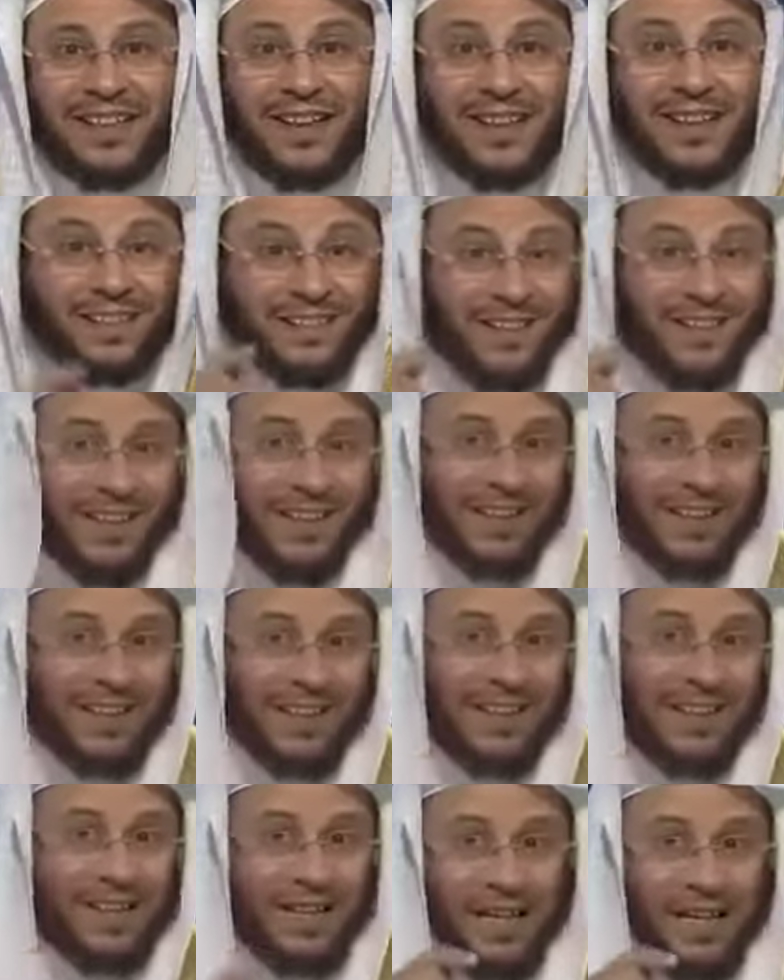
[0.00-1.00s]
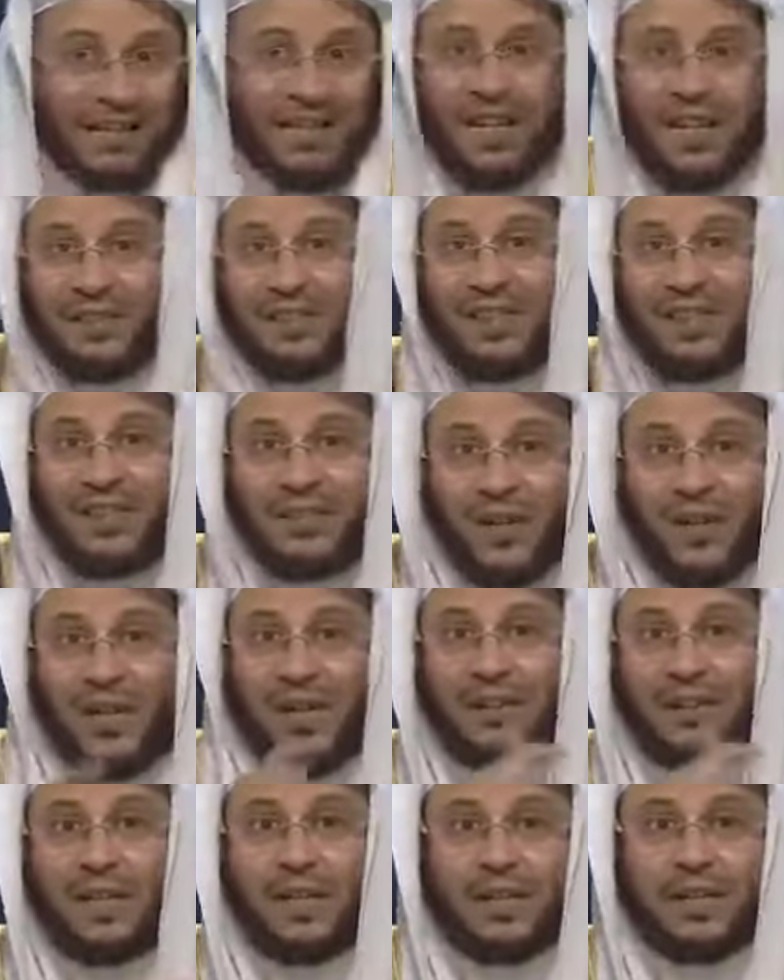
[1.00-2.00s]
قدر الله علينا أن نقطع يد
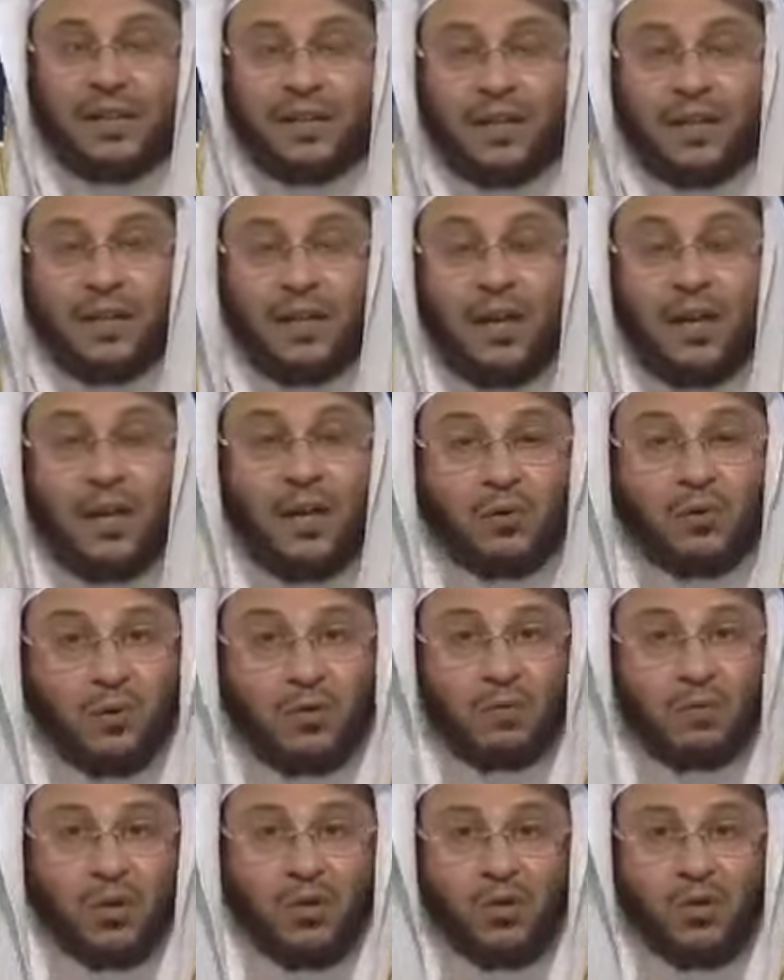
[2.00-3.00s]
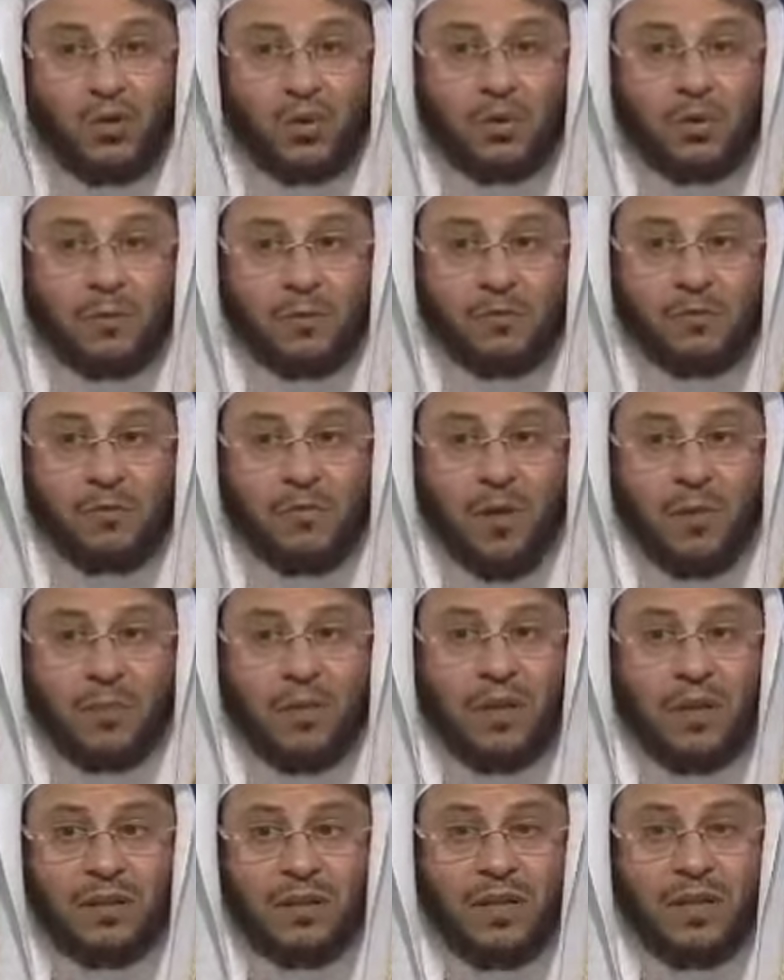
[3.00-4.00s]
فقطع يده والمقصود
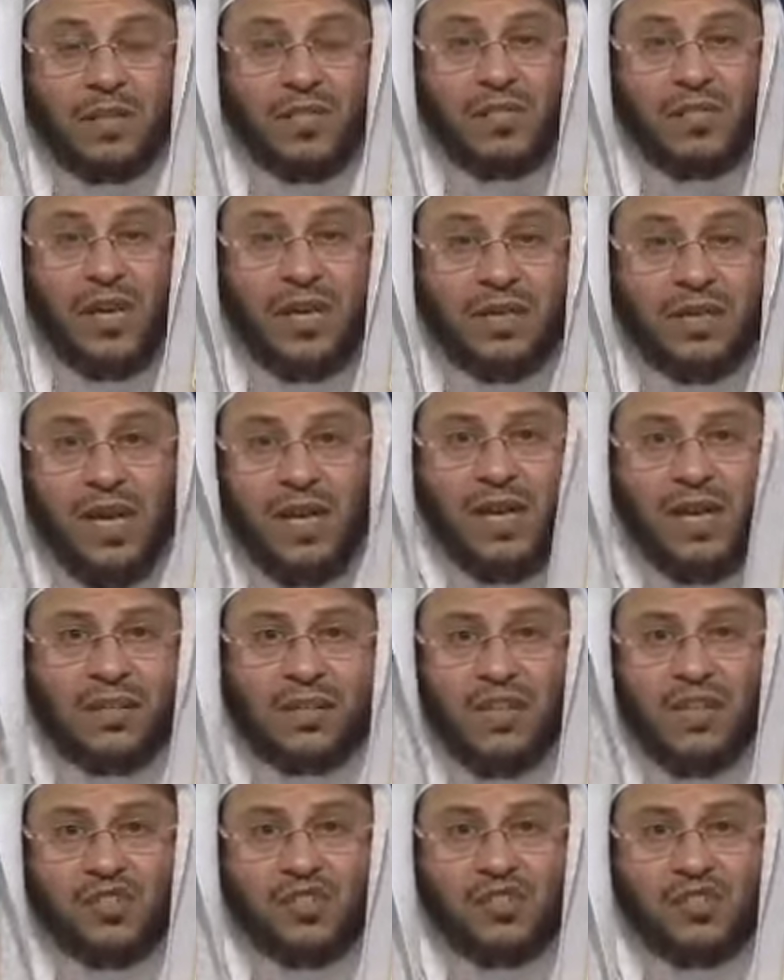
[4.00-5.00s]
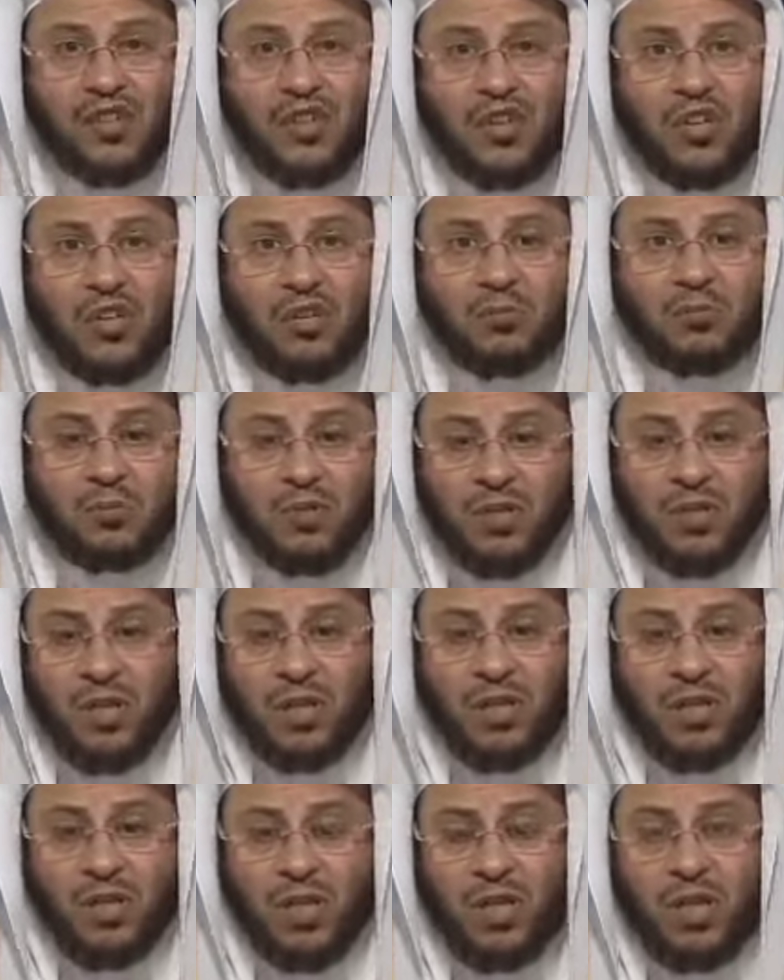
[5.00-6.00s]
بأن الإنسان لا يحتج
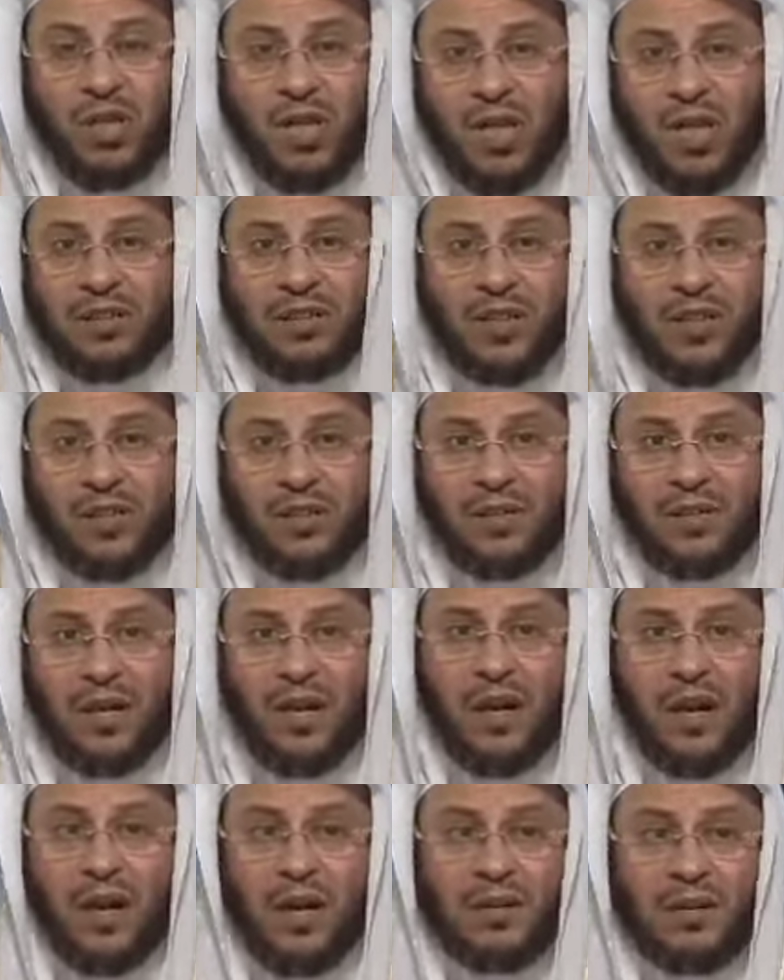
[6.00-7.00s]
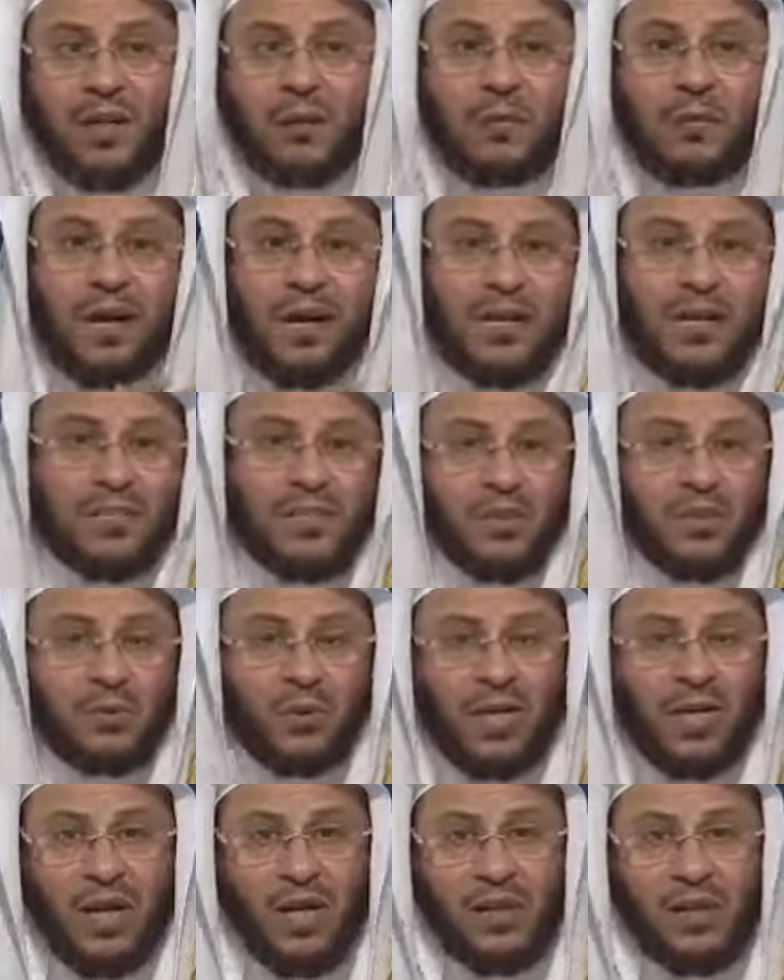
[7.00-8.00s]
بالقدر على المعاصي
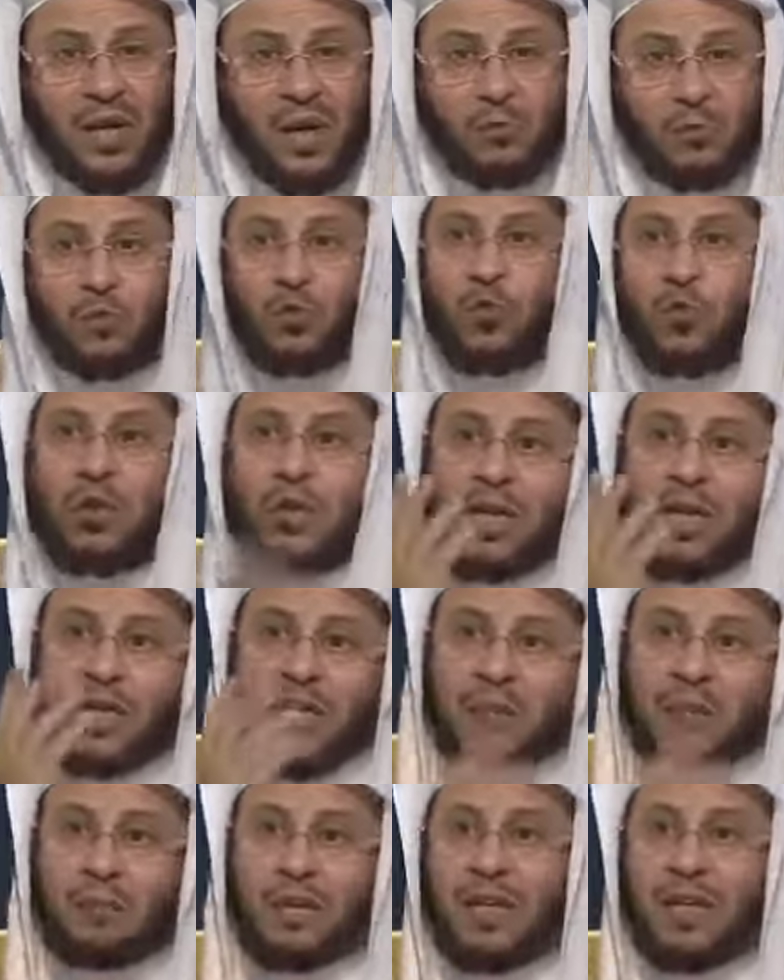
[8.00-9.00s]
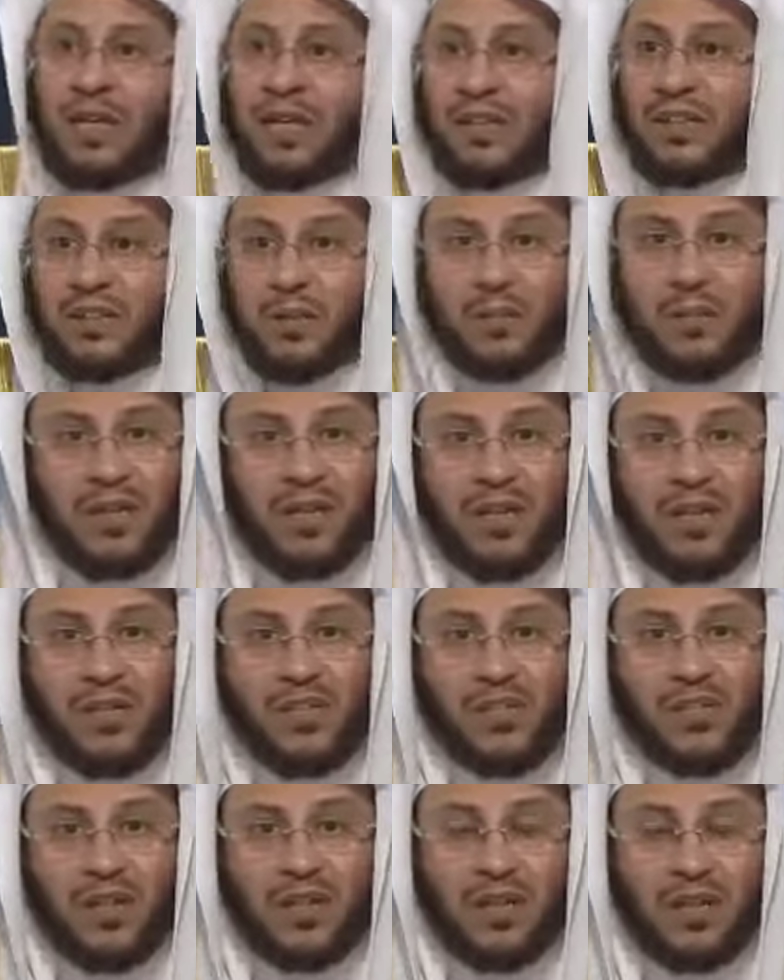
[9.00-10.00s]
والآثام يقول والله أنا ما الله كتب علي
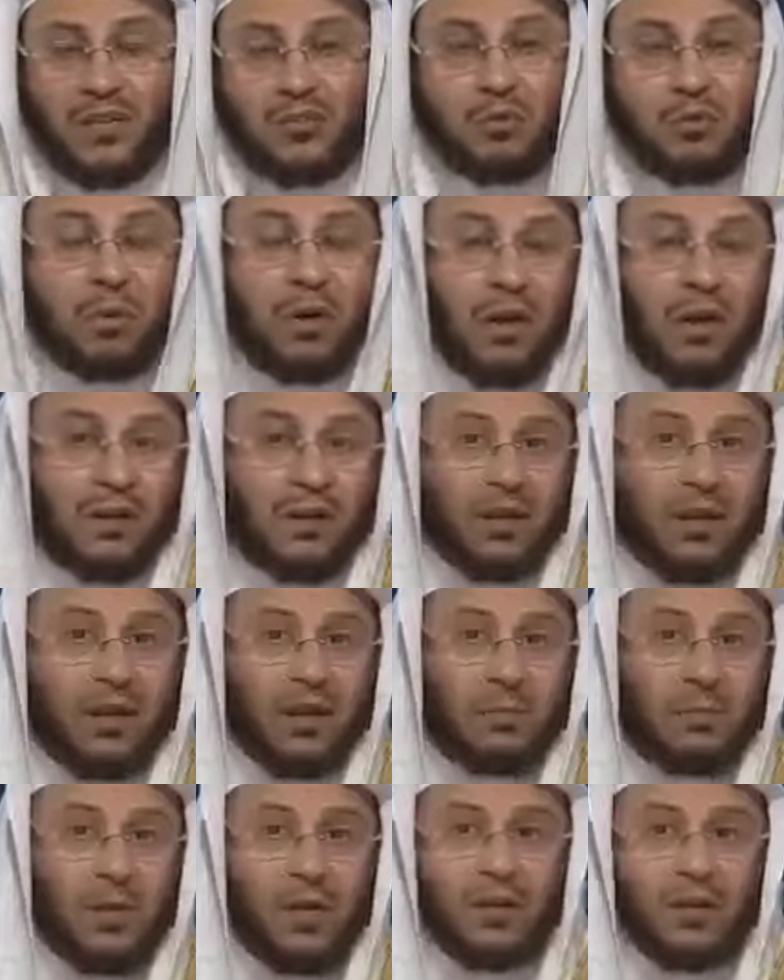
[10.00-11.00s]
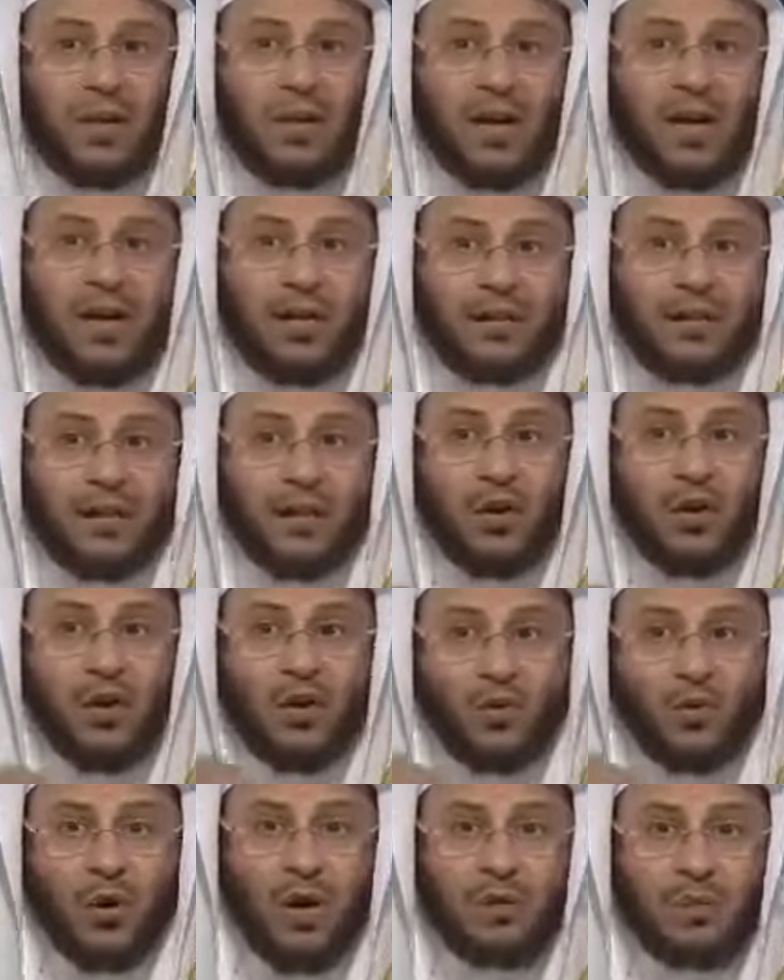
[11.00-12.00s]
يصلي سبحان الله مع أنه قادر
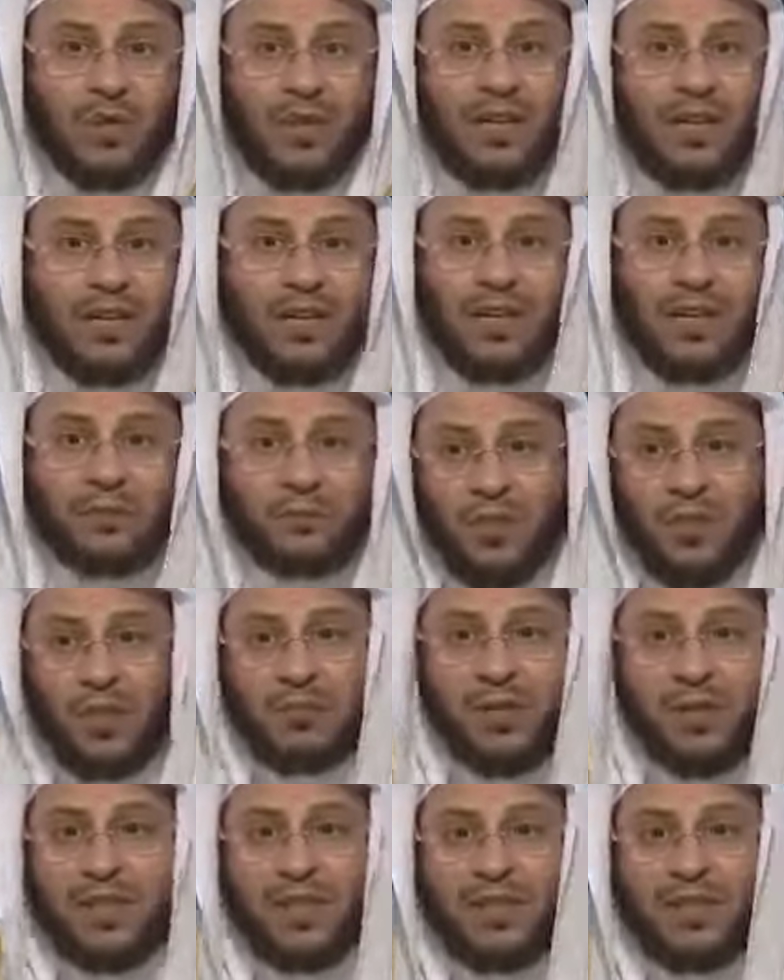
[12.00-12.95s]
وعمليا مثل ما